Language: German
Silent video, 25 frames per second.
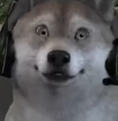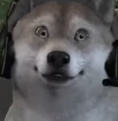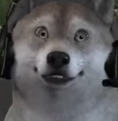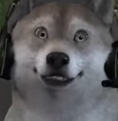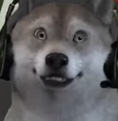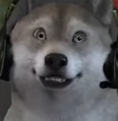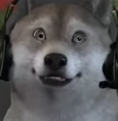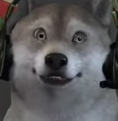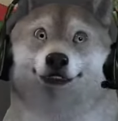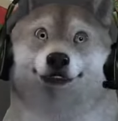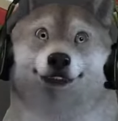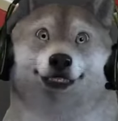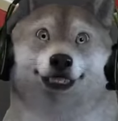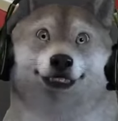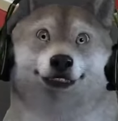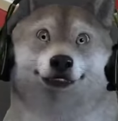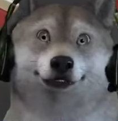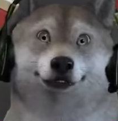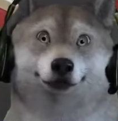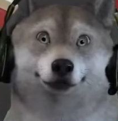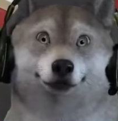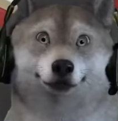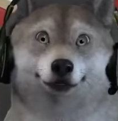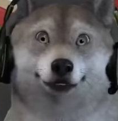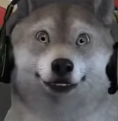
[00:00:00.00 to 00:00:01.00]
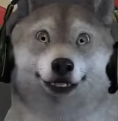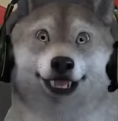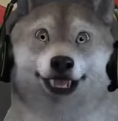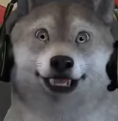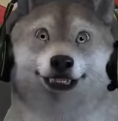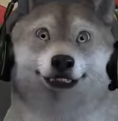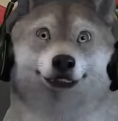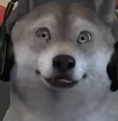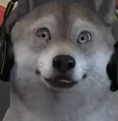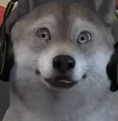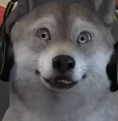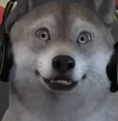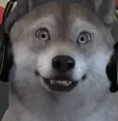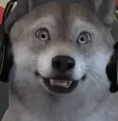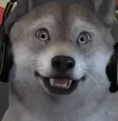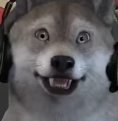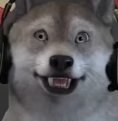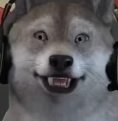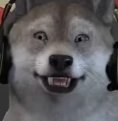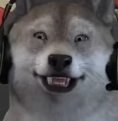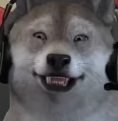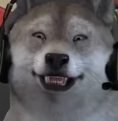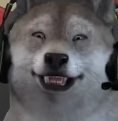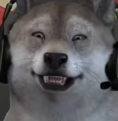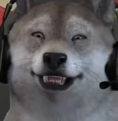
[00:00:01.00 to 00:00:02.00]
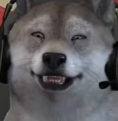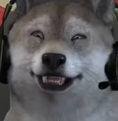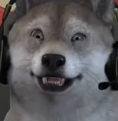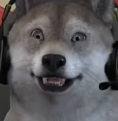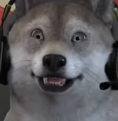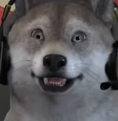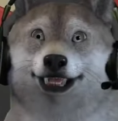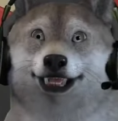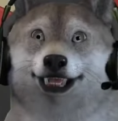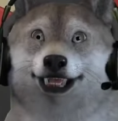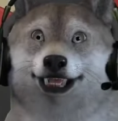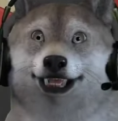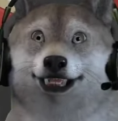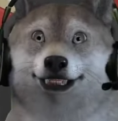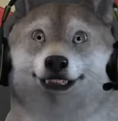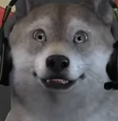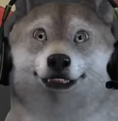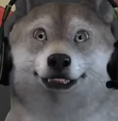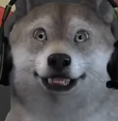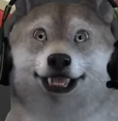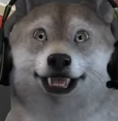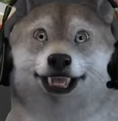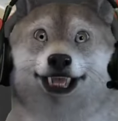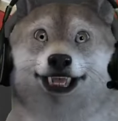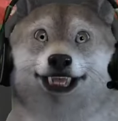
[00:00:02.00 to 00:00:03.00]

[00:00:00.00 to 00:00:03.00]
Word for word: jetzt ein bisschen nur noch auf und dann war es es